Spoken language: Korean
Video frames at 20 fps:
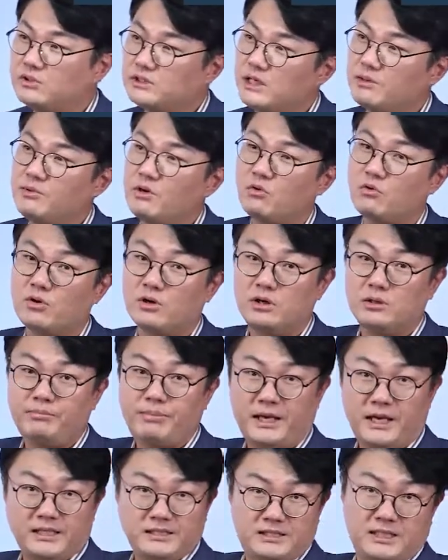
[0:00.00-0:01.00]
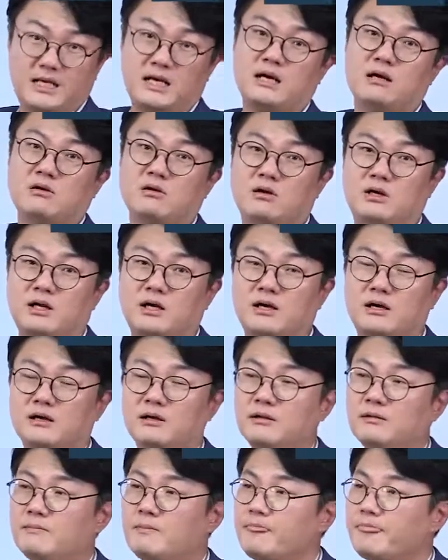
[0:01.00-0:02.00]
참여권을
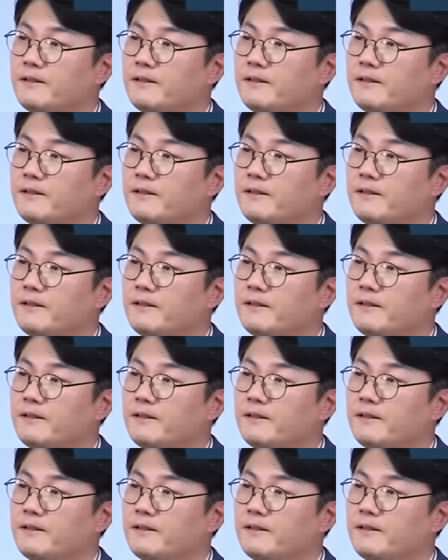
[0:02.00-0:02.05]
배제하거나